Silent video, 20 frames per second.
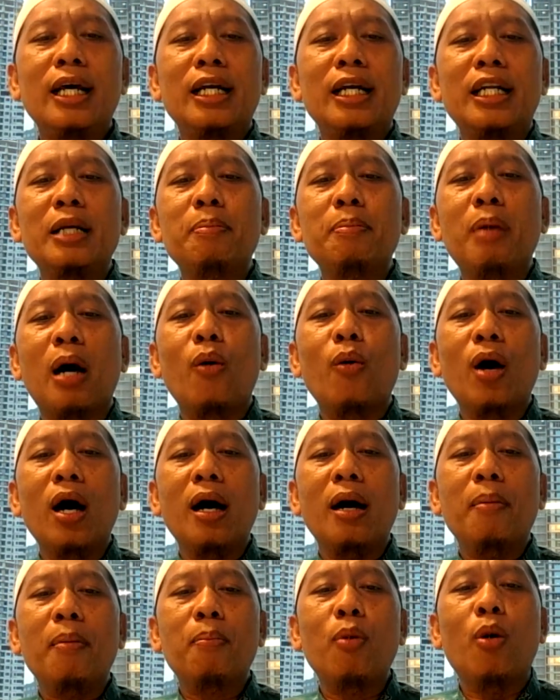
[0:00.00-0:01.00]
di
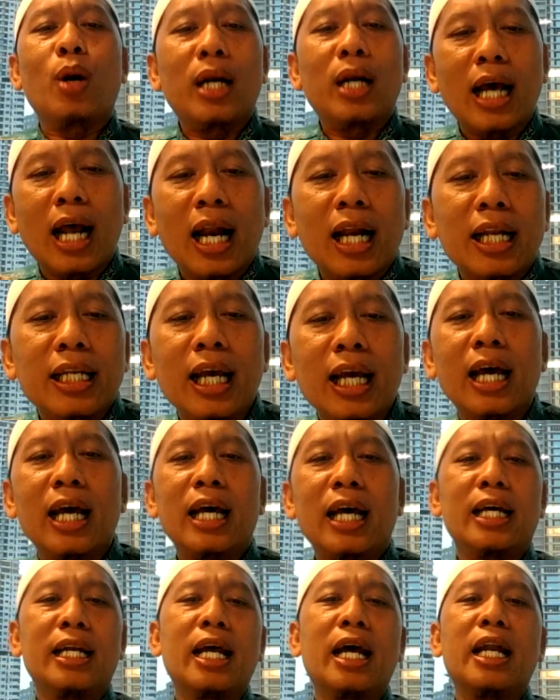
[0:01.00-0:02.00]
bawah modalnya
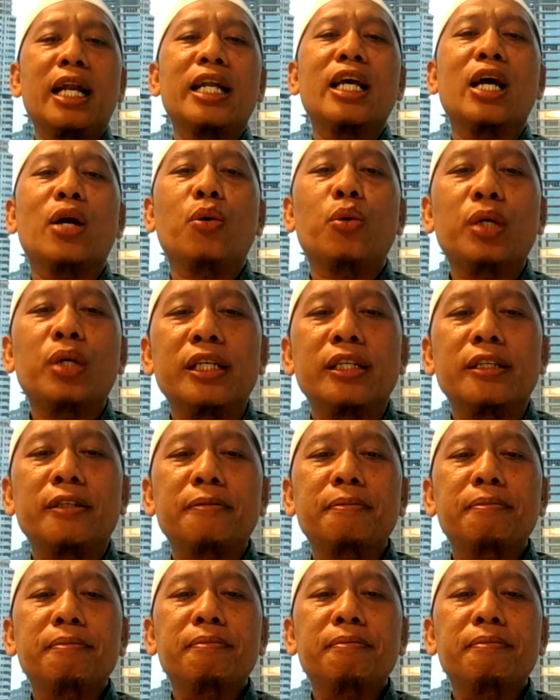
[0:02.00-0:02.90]
dan dia rugi.